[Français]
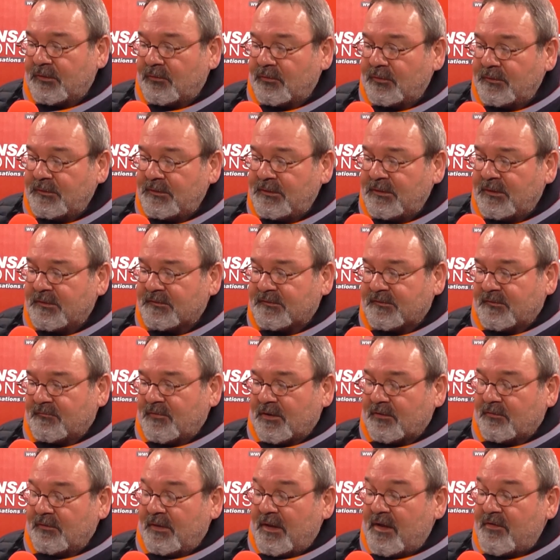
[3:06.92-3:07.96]
d'ironie, à
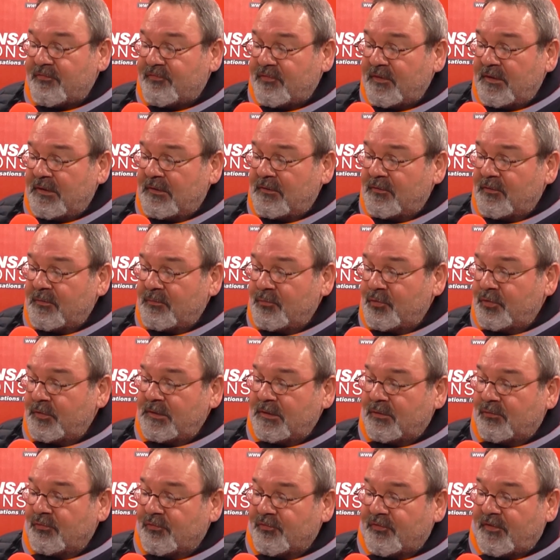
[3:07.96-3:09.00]
savoir que la ville de
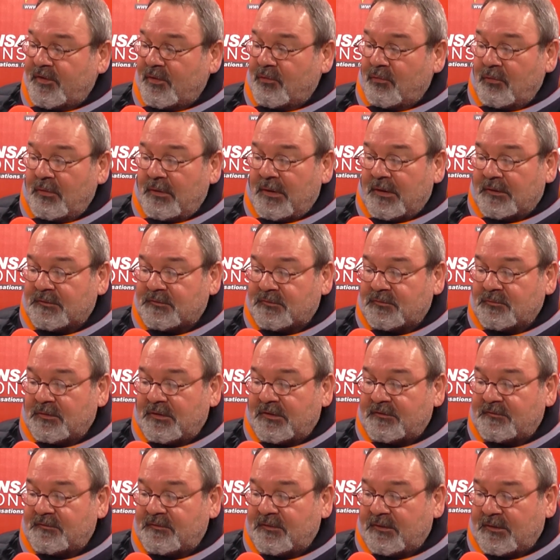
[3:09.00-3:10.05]
Munich où se déroule l'action de
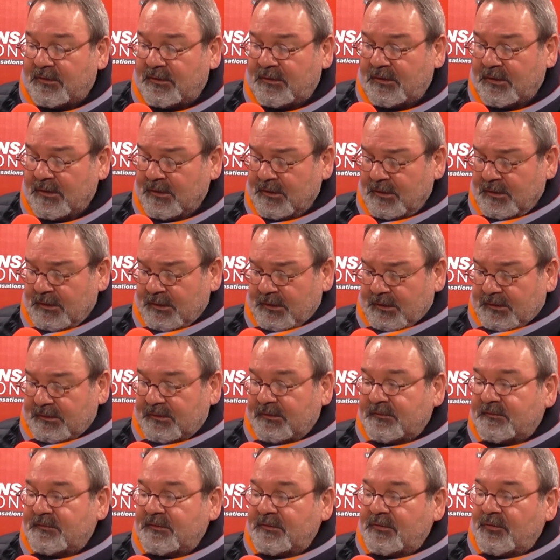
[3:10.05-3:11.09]
la série
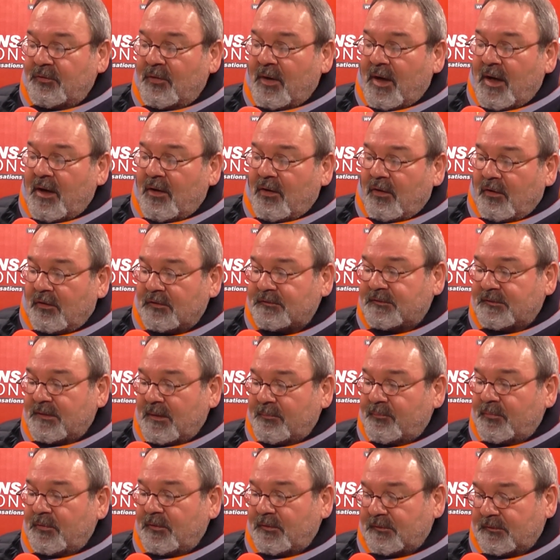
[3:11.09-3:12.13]
désignera Horst
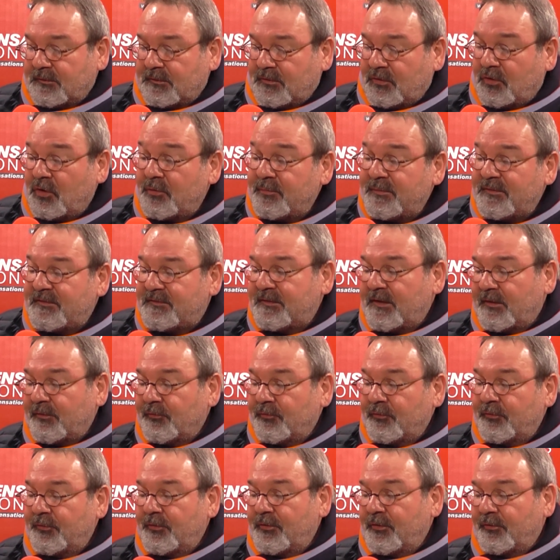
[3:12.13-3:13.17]
Tappert commissaire
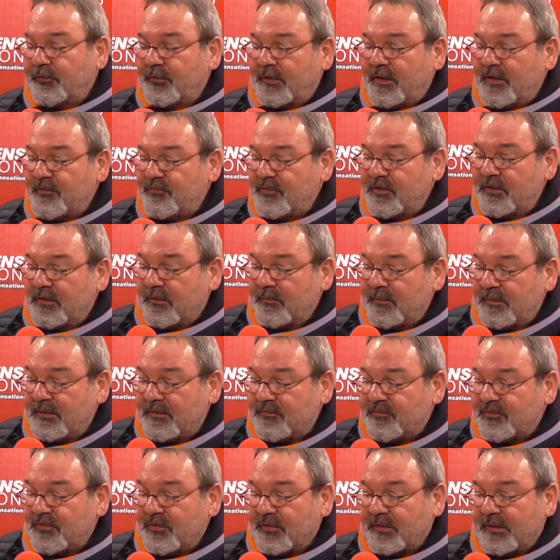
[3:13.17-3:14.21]
d'honneur de la ville en
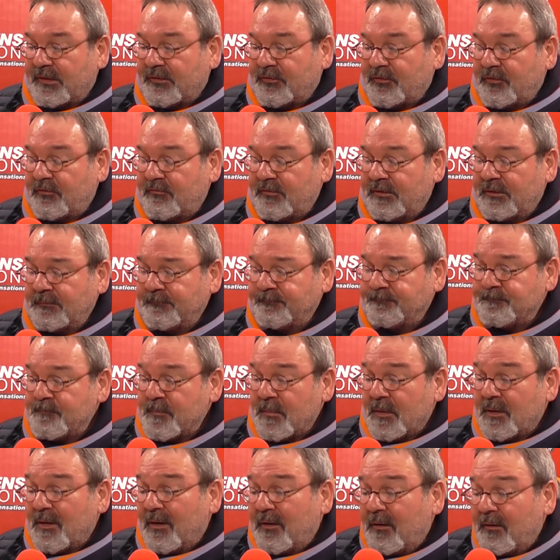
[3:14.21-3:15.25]
1980.
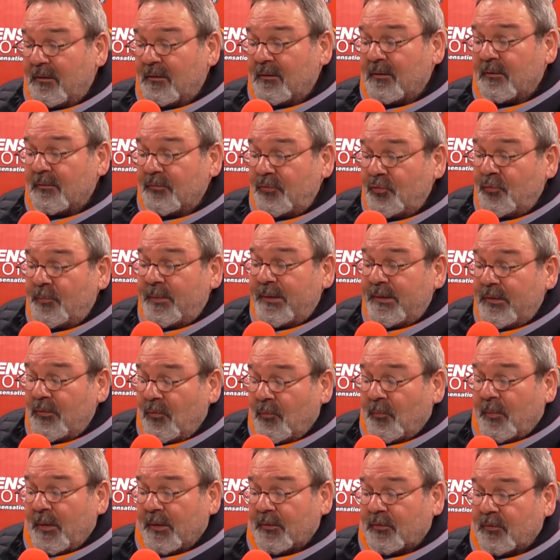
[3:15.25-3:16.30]
Or,
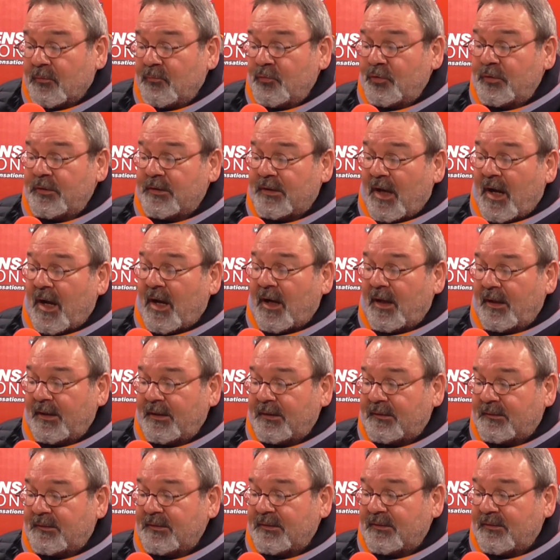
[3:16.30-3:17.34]
n'oublions pas que Munich a
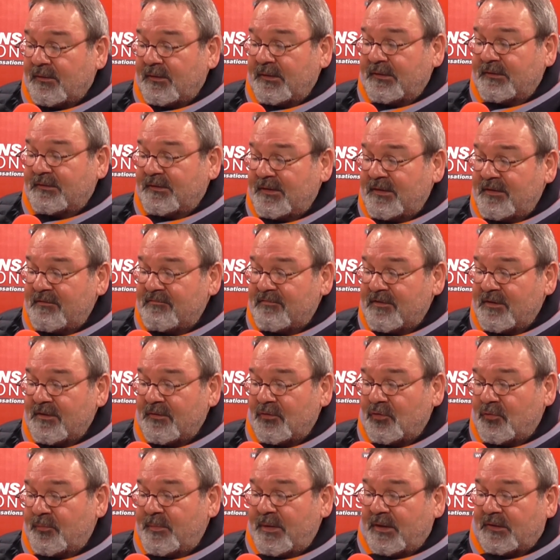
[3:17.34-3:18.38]
été dans les années 20
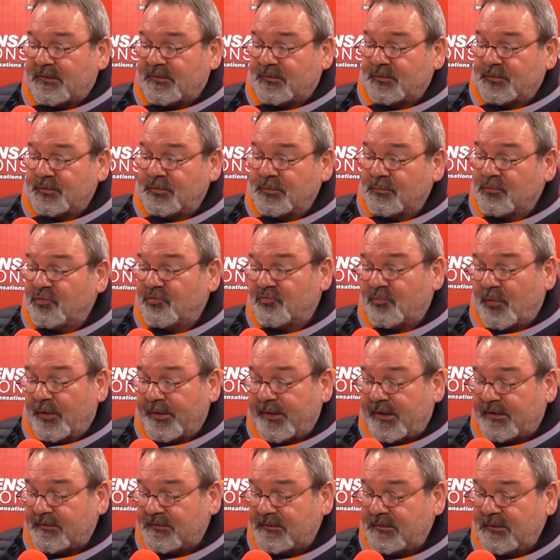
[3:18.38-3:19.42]
le berceau du mouvement
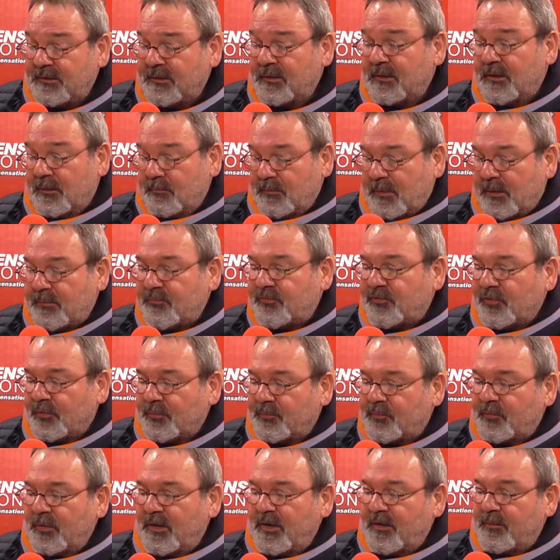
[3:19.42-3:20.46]
nazi, même si
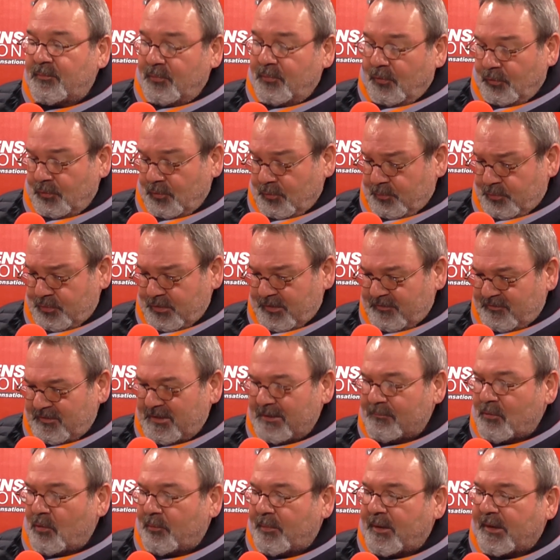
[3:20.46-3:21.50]
on, ne peut
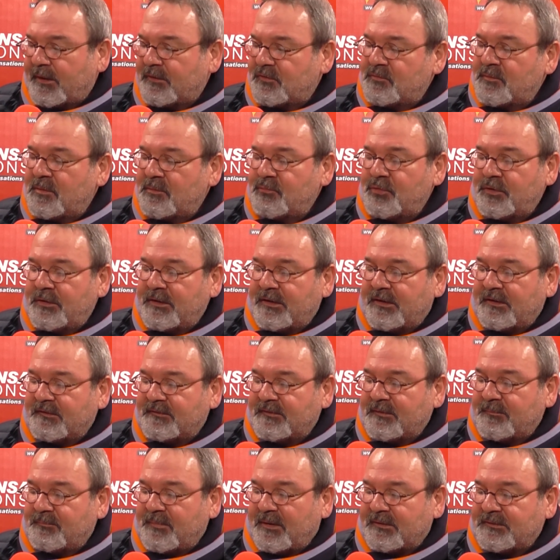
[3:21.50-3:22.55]
évidemment pas résumer Munich à
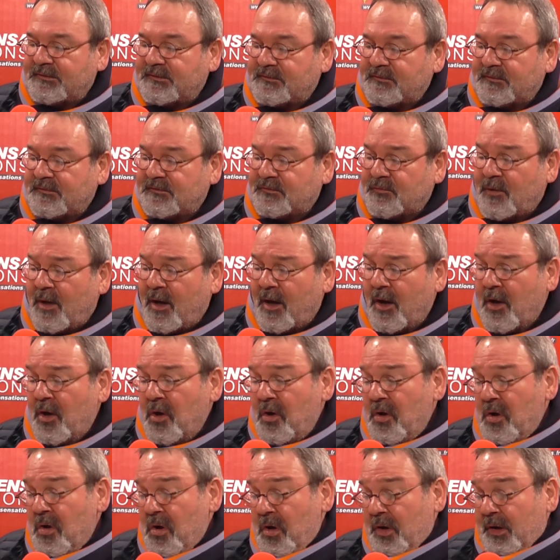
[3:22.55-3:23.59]
cette partie de son histoire.
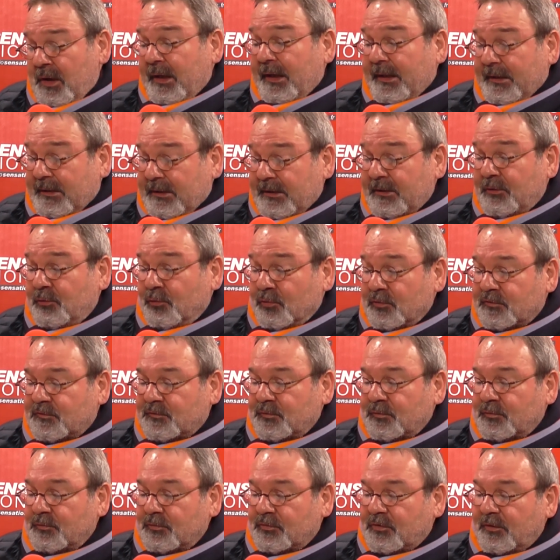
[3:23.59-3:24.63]
Et donc
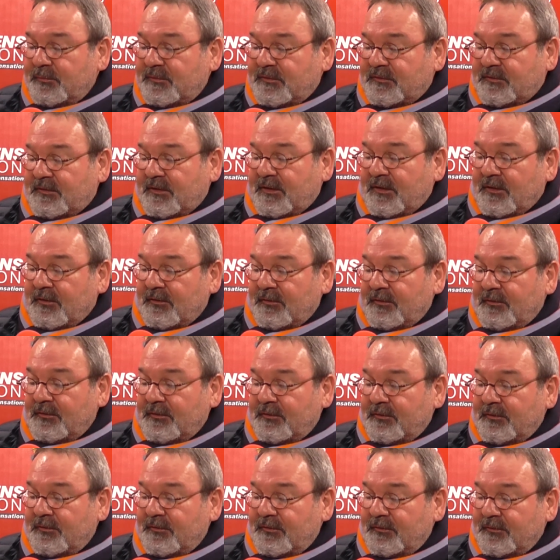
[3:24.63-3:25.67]
son commissaire
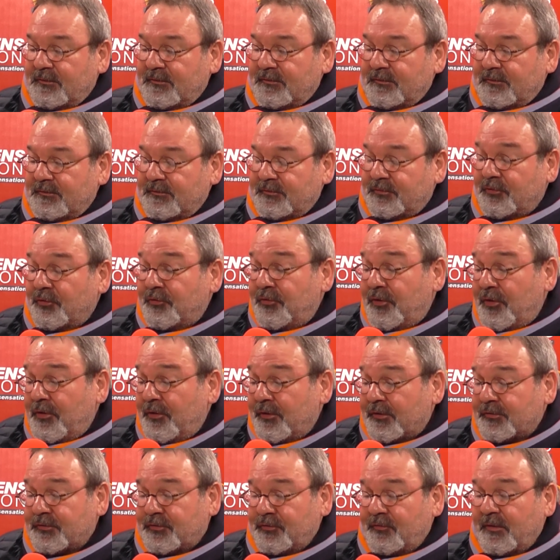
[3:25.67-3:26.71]
euh,
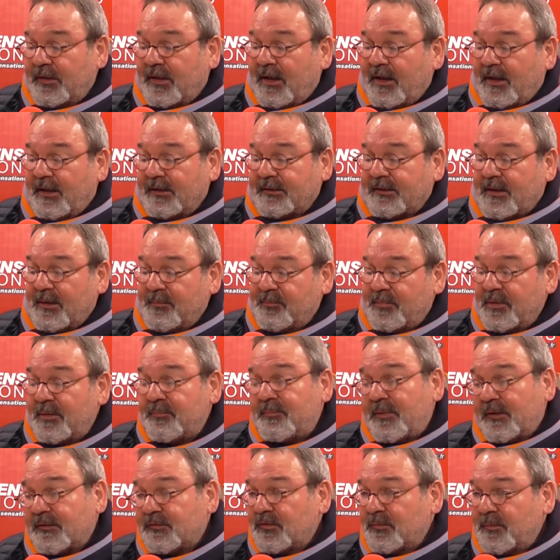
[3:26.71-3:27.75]
d'honneur se verra rattrapé
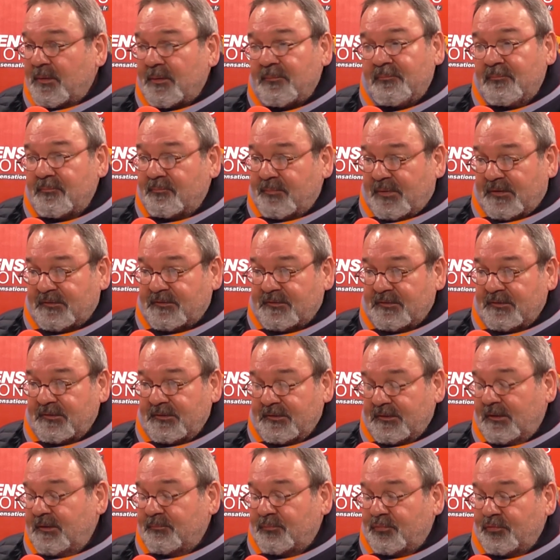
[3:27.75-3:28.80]
par ce même
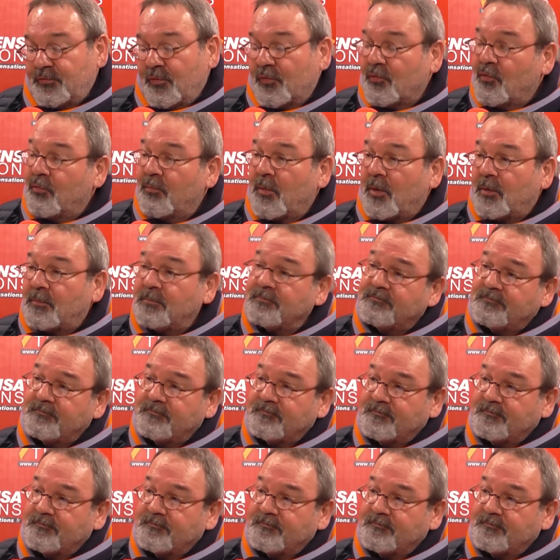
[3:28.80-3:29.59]
passé un peu encombrant.